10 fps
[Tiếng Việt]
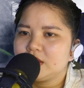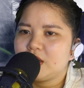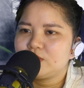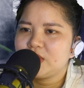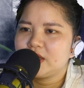
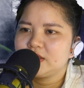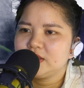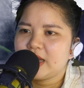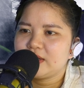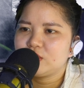Đồng thời
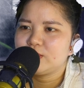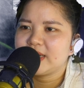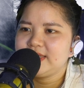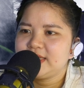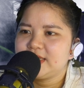Hứa Thanh cũng
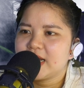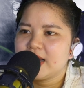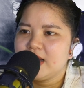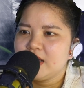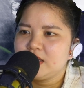đã nhìn
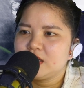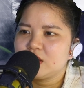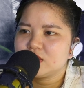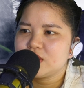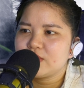ra
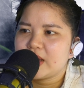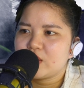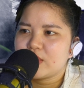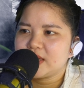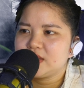những con sâu
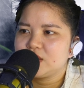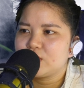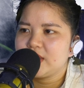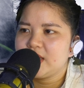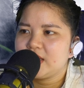này ngoại trừ
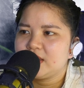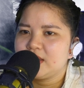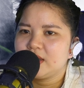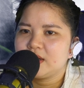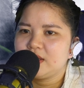quỷ dị
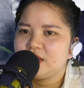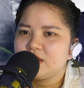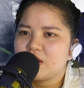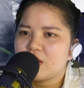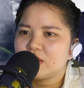thì hình
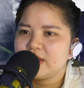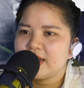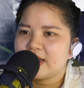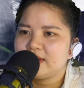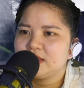như còn có
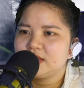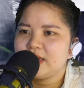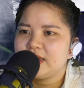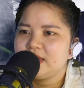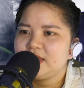thể ảnh hưởng
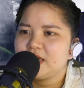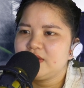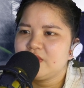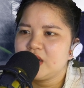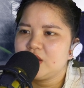đến ý
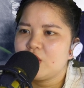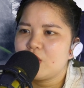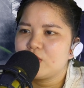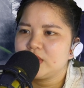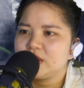chí và linh
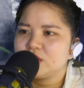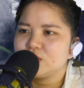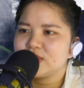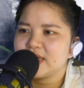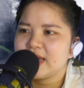hồn của những
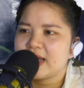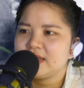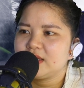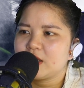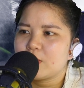tu sĩ Hải
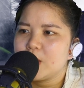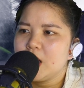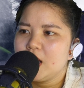Tinh tộc.